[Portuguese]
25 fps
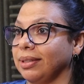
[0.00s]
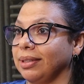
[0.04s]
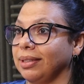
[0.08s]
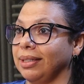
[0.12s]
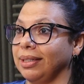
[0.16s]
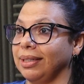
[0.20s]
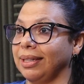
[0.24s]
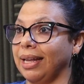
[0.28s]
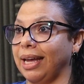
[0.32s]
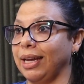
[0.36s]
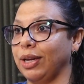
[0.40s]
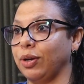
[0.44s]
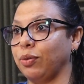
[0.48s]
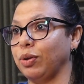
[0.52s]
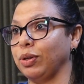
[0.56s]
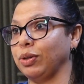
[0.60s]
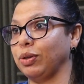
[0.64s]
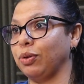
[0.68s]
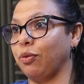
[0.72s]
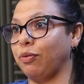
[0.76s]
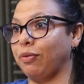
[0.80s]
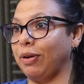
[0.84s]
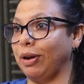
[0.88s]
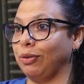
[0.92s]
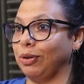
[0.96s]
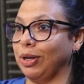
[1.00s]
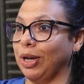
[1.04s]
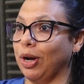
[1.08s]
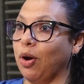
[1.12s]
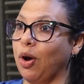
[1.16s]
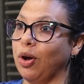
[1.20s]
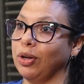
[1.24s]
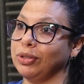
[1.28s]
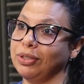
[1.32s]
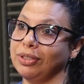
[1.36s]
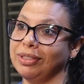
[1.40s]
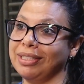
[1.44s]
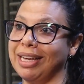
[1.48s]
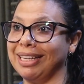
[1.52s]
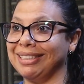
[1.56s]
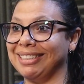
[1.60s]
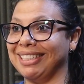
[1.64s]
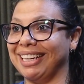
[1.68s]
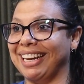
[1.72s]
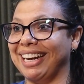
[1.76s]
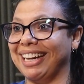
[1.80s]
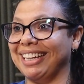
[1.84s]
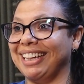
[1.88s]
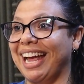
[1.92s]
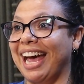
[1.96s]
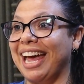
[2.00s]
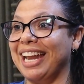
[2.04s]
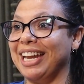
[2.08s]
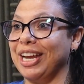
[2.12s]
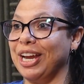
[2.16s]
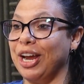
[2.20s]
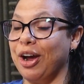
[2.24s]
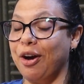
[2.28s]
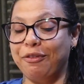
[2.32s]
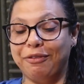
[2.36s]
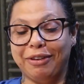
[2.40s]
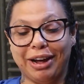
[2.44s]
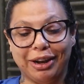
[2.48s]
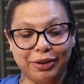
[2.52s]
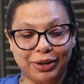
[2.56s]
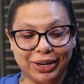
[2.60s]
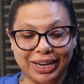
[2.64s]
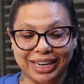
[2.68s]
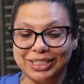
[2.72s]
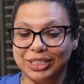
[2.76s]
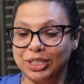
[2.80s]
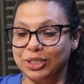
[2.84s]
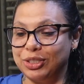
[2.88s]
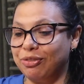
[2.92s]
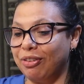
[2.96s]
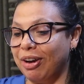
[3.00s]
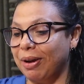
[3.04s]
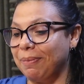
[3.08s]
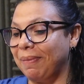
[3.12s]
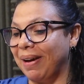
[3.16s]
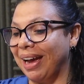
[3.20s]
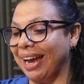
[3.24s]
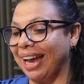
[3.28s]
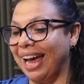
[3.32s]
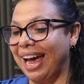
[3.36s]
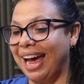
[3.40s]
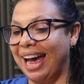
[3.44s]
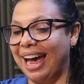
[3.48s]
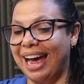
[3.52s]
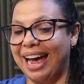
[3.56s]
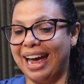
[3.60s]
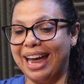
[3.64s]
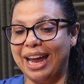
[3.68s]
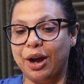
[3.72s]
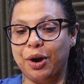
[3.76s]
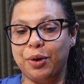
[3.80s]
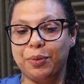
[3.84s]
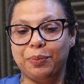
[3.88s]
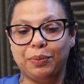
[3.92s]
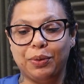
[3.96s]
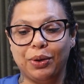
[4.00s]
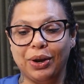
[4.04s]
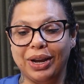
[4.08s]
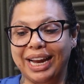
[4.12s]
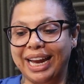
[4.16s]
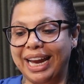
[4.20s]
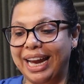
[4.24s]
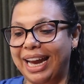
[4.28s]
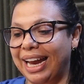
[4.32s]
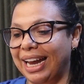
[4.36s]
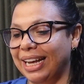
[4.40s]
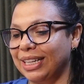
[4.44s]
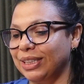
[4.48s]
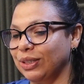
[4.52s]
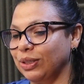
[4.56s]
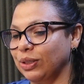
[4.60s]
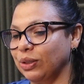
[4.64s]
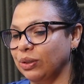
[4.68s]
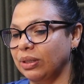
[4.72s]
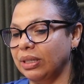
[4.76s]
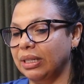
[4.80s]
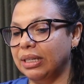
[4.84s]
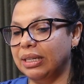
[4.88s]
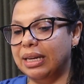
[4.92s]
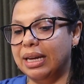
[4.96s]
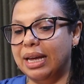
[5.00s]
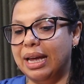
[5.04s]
que daí quando eu falo negócios é a secretaria, é o valor que a gente vai pagar, é o boleto,